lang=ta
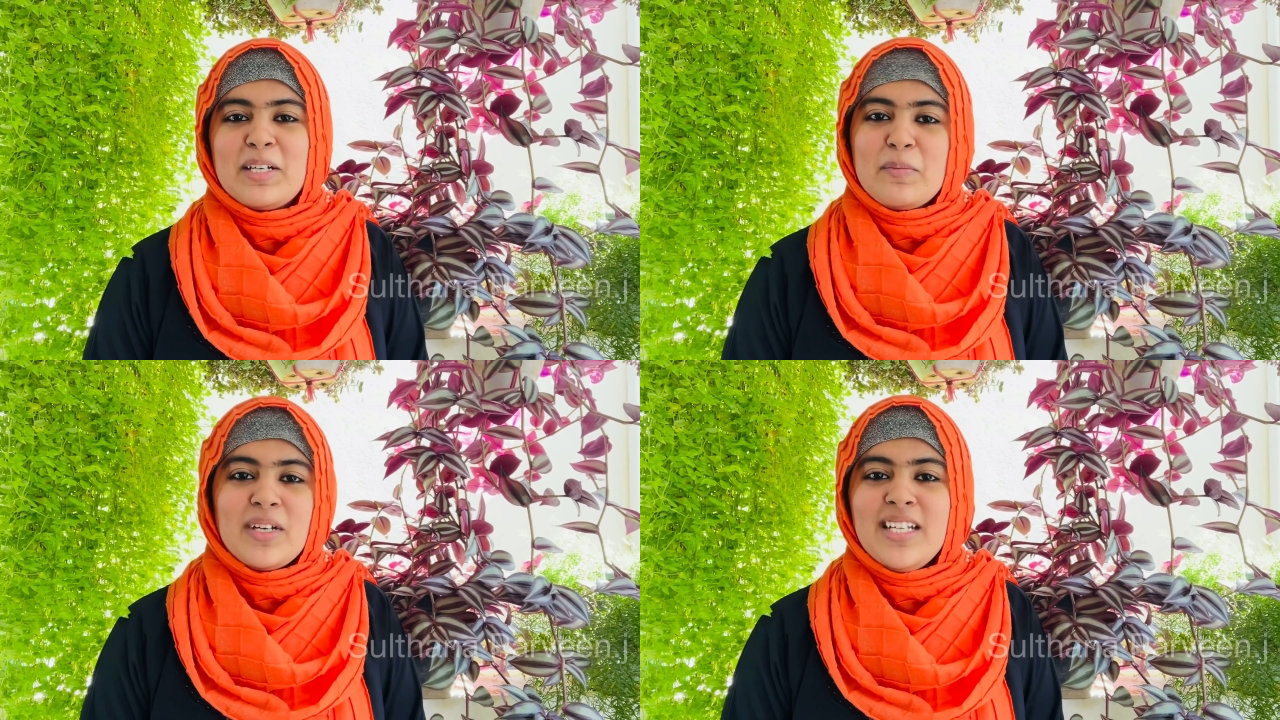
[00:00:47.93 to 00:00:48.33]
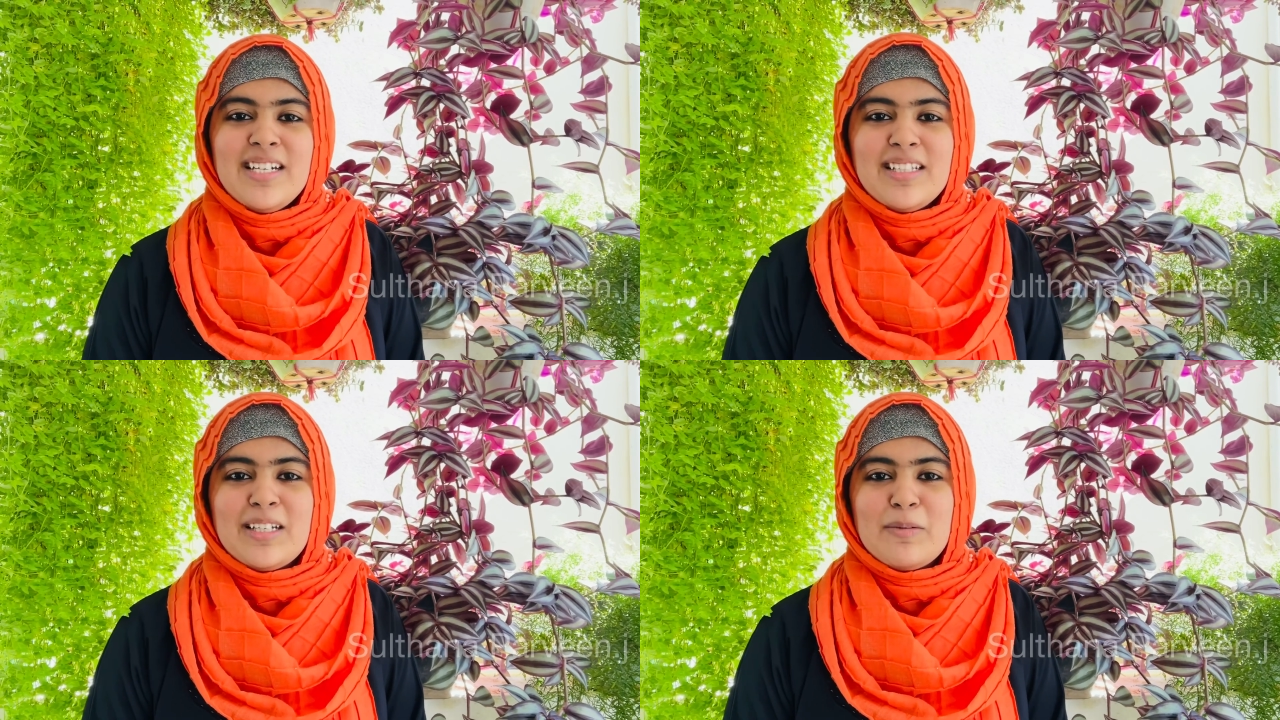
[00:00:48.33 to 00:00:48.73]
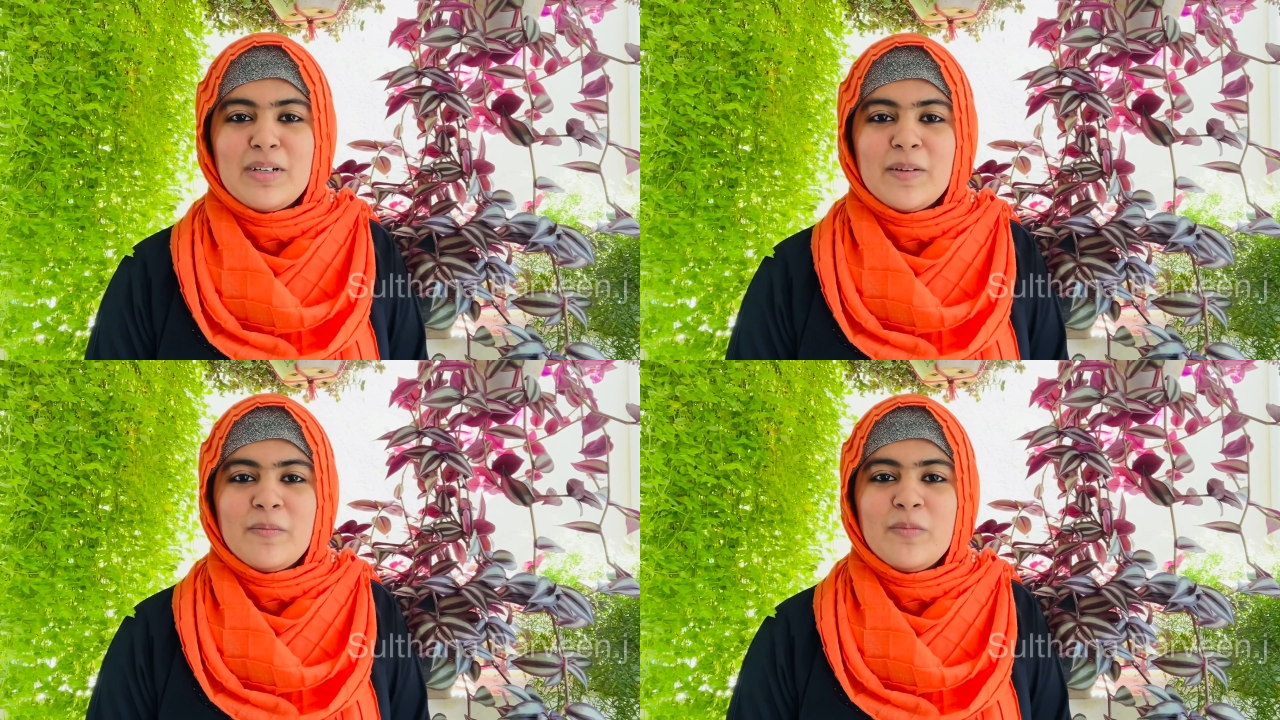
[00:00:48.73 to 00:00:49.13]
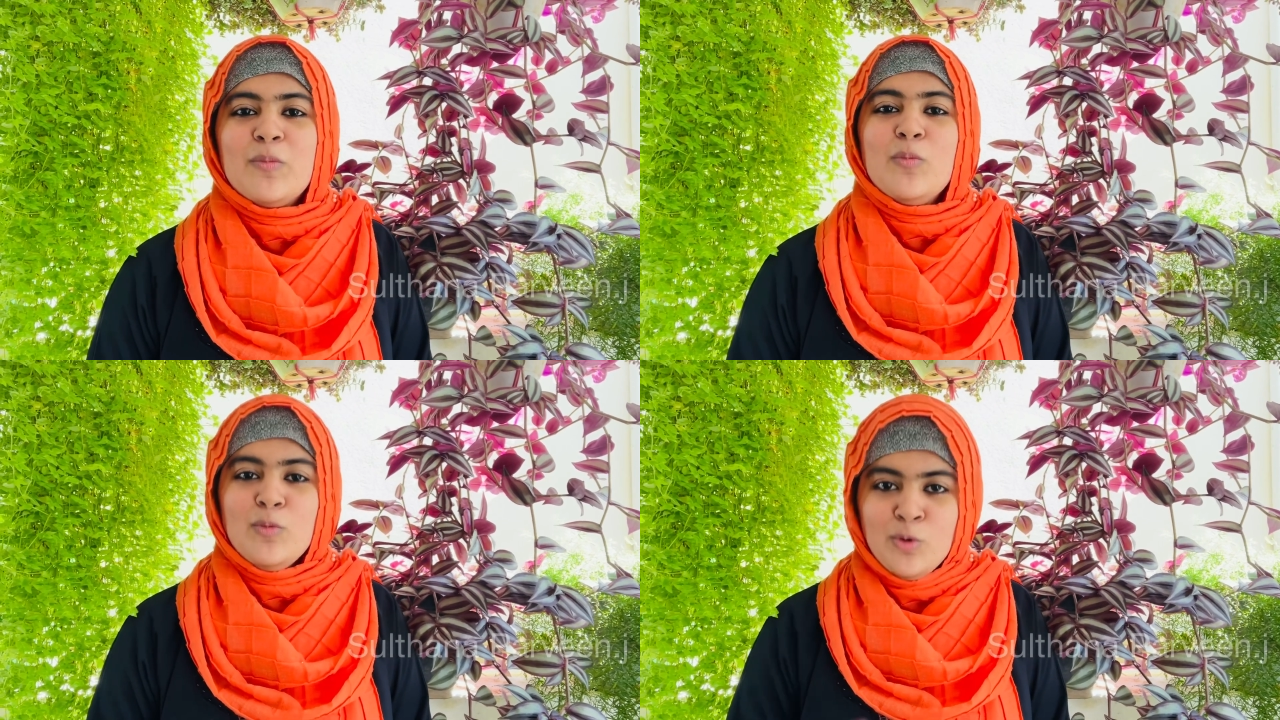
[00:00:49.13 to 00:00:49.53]
பதில் என்ன தெரியுமா
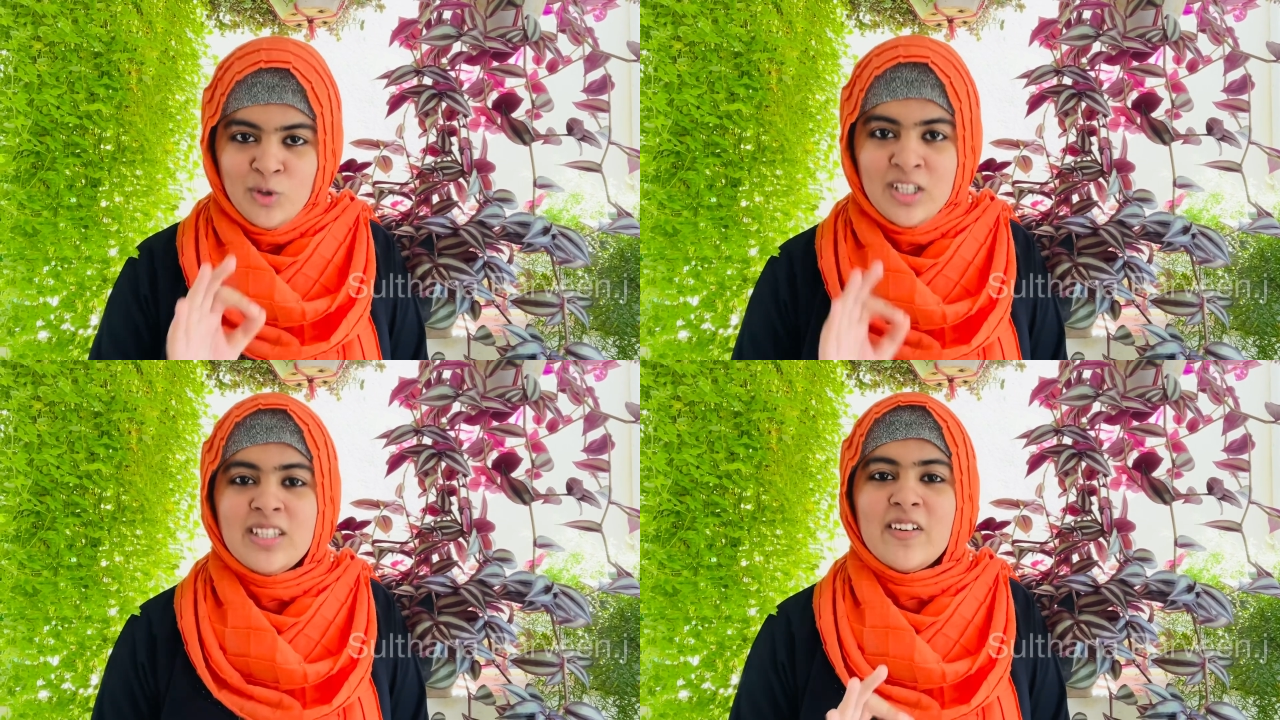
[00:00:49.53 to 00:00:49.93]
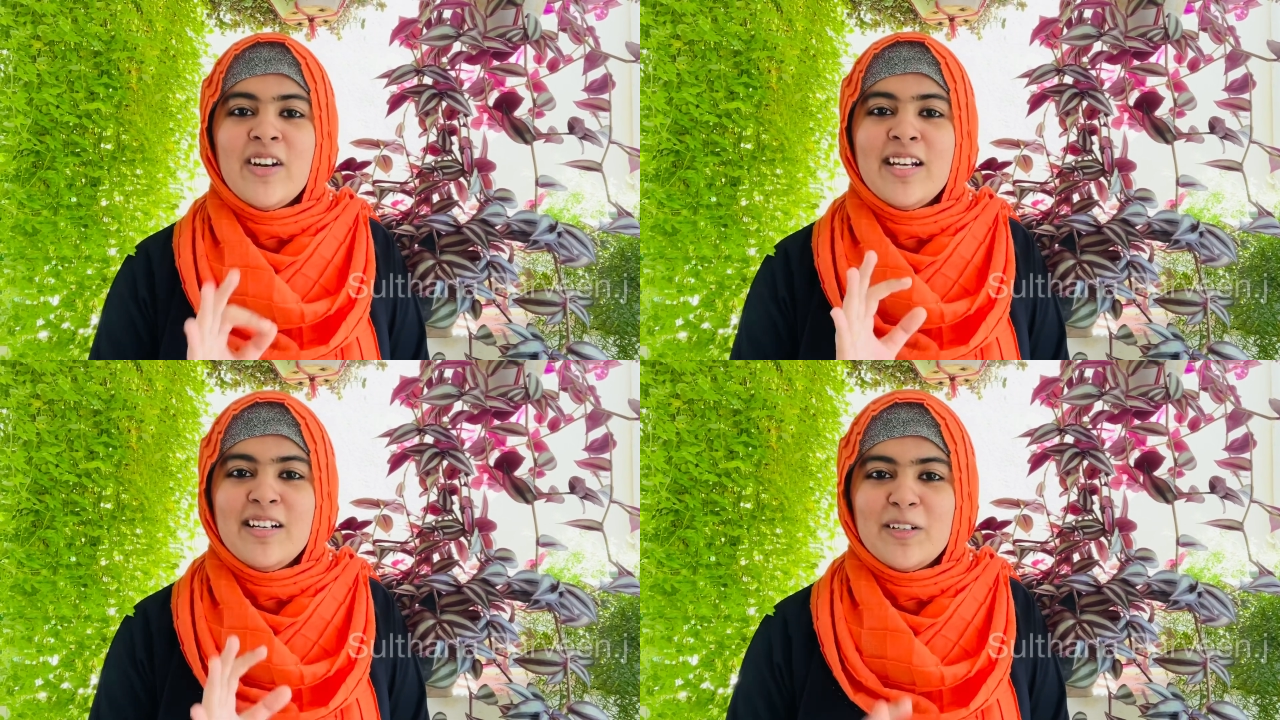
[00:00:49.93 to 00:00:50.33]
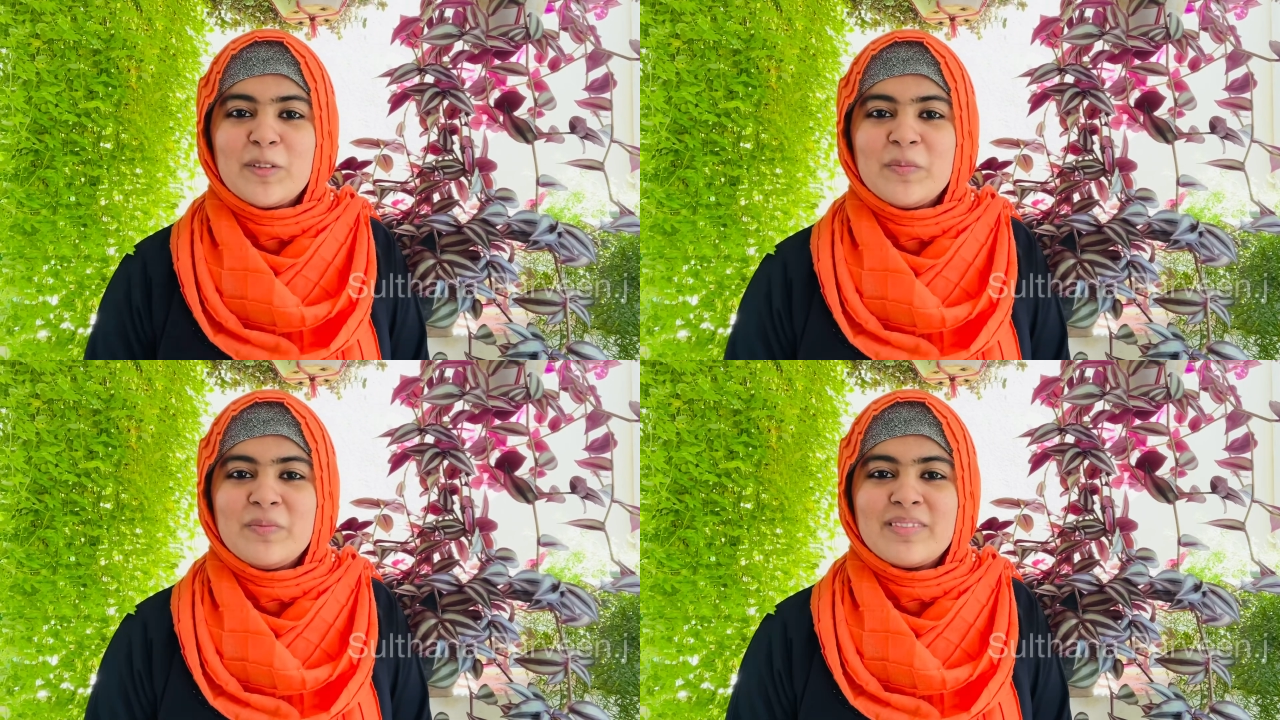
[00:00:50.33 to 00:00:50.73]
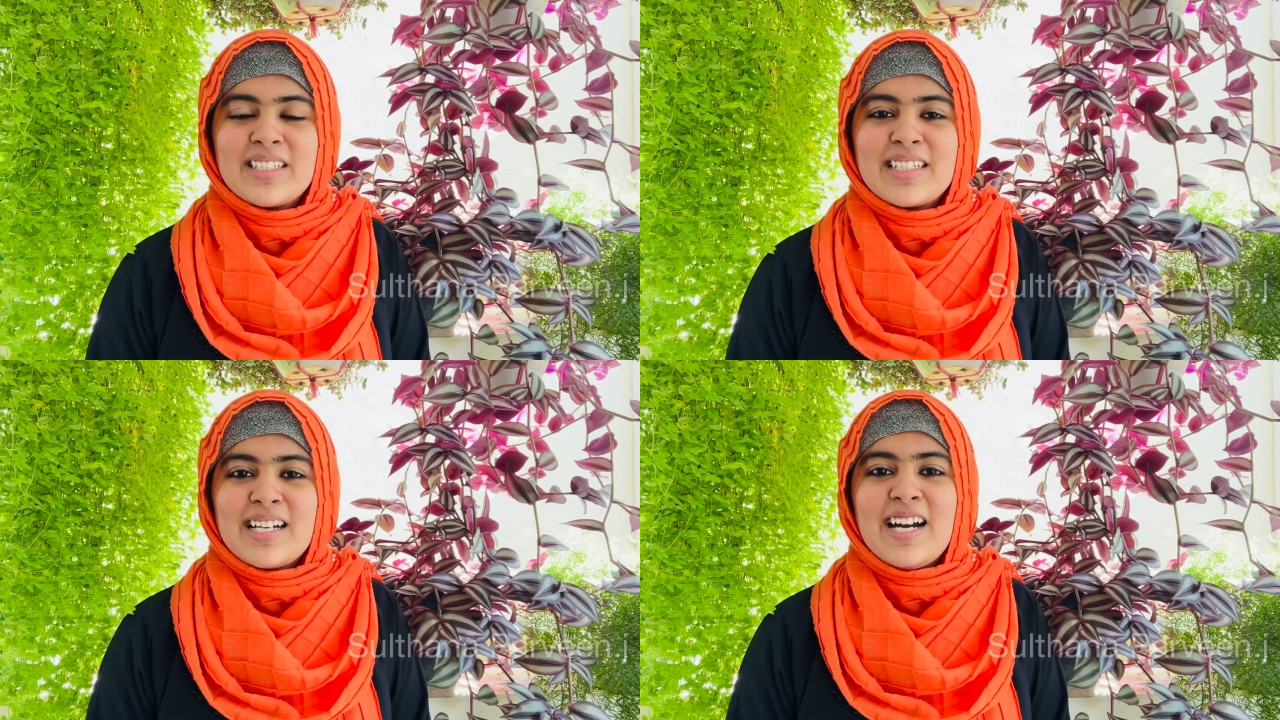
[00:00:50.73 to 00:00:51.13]
மூன்று தவளைகள் இருக்கும்
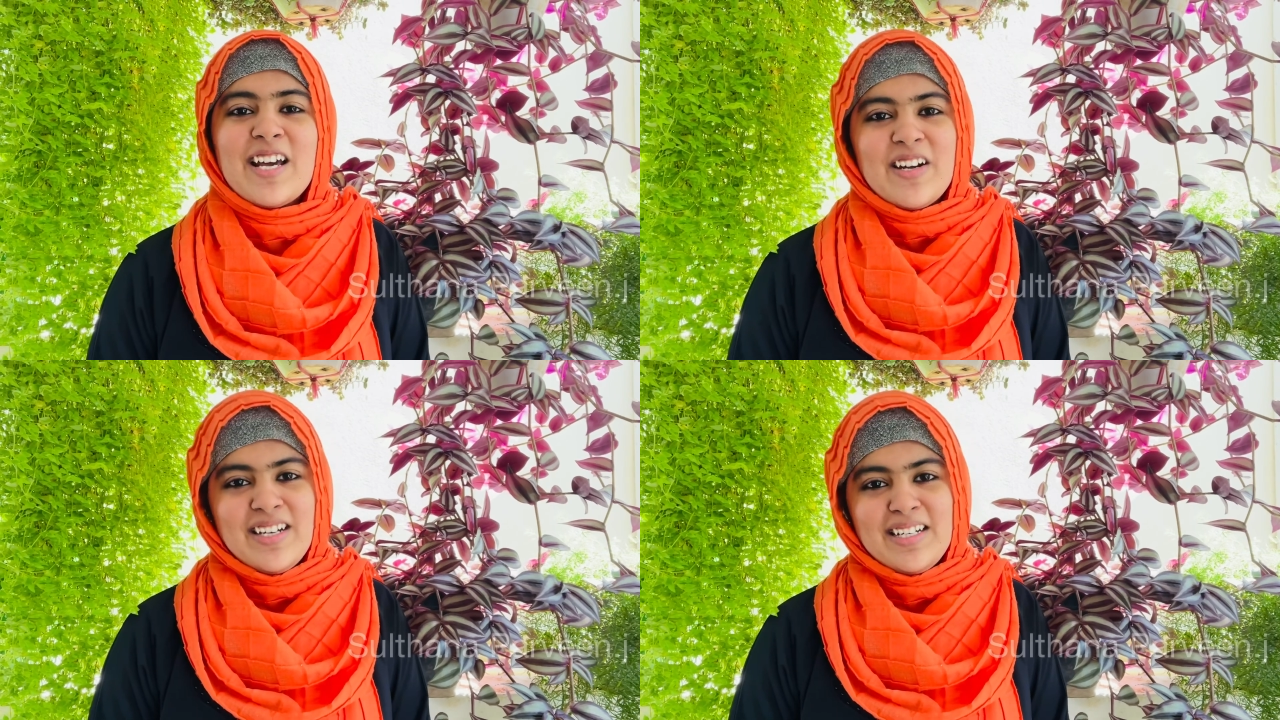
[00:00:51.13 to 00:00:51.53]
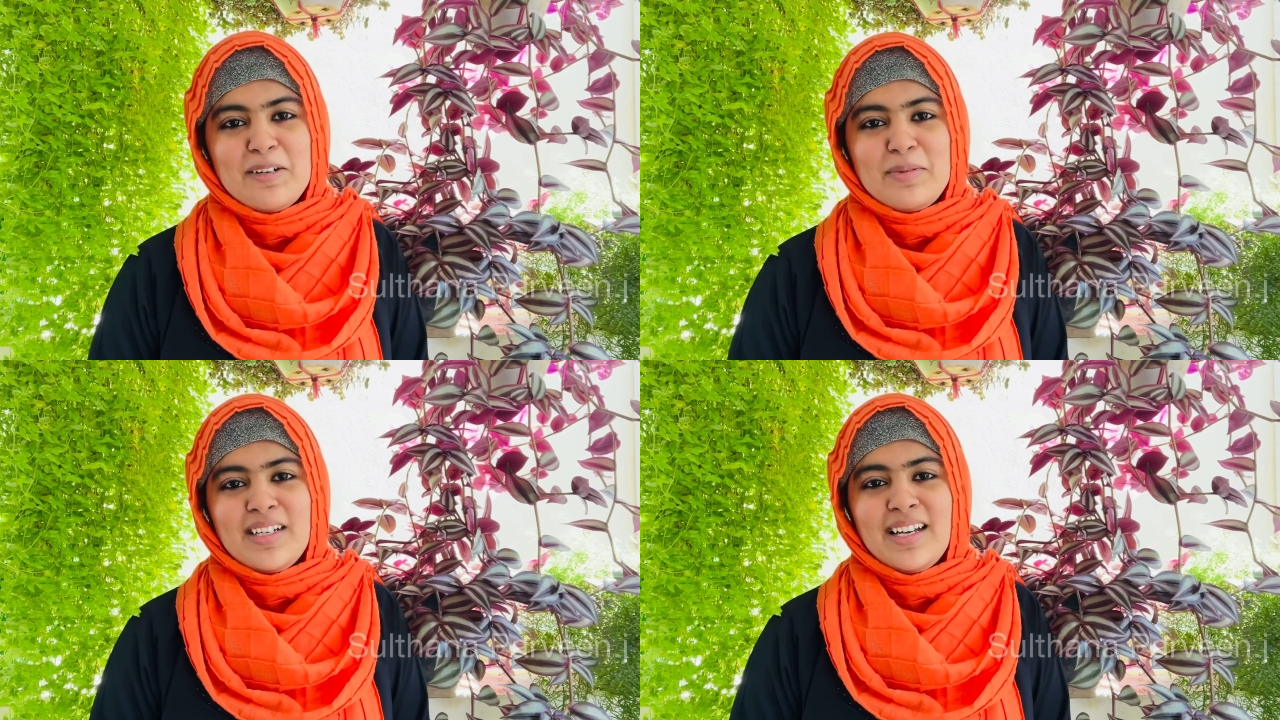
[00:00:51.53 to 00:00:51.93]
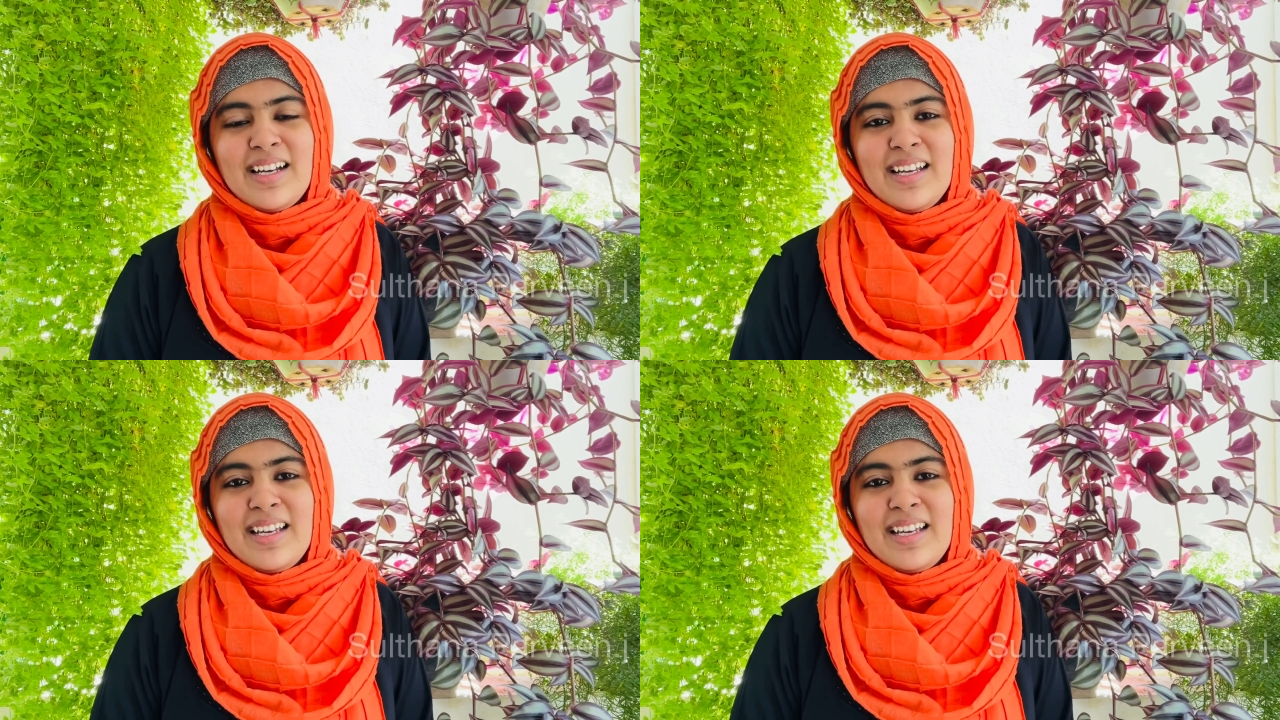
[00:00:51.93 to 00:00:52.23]
காரணம் என்ன அப்படின்னா